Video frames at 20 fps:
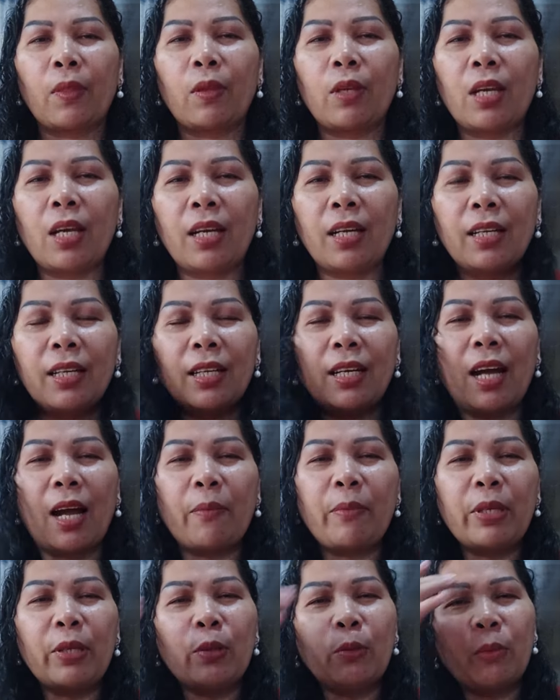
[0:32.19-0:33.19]
niya
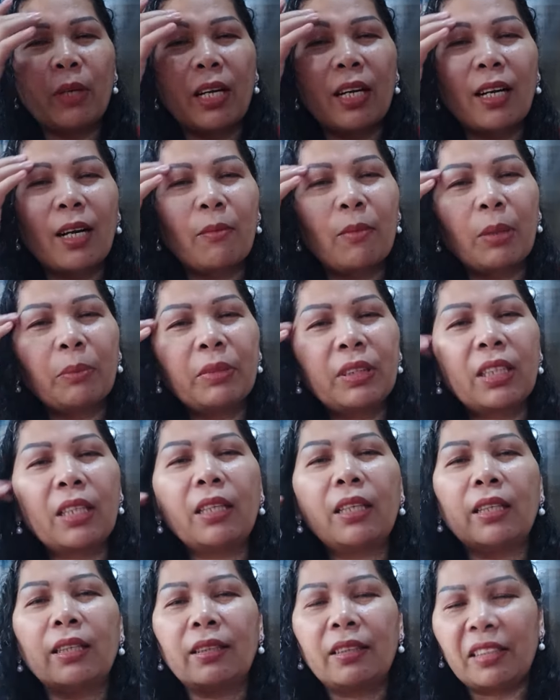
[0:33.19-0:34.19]
abi niyo mga
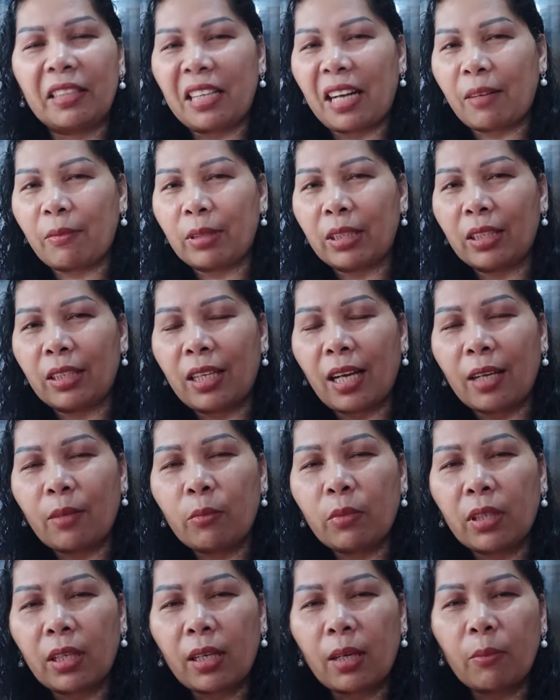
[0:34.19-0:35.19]
kamamsi grabe gid kay
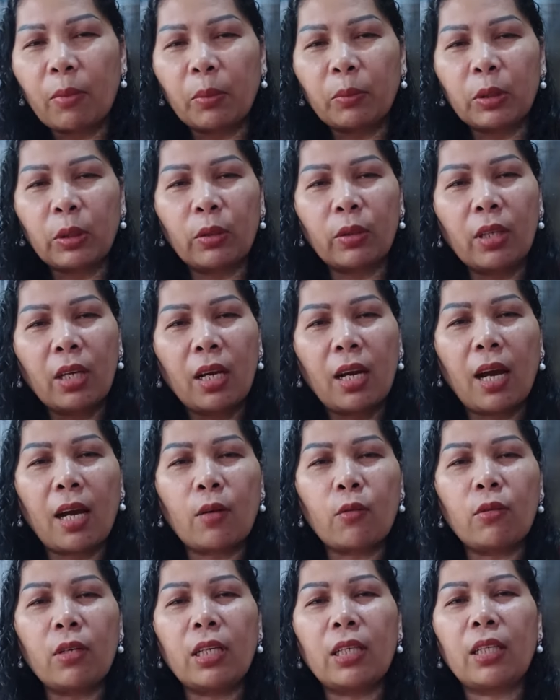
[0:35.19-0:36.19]
mga kamamsi oy
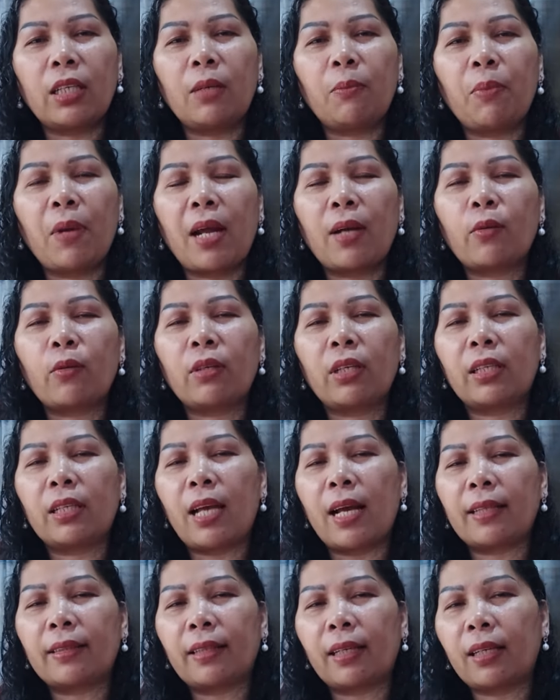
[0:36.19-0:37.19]
ako na ning giplano nga
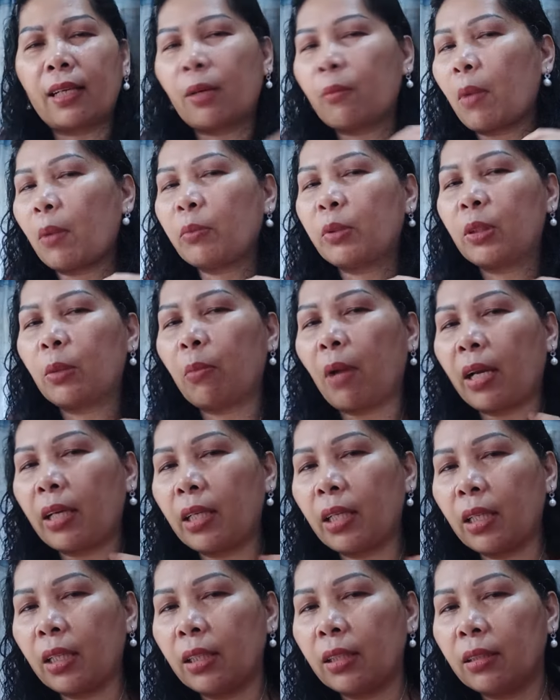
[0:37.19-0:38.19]
ihatag kang mamsi
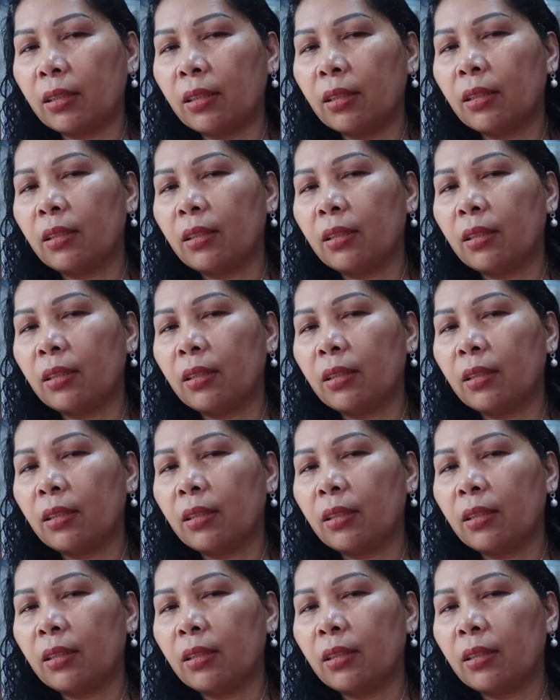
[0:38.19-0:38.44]
mali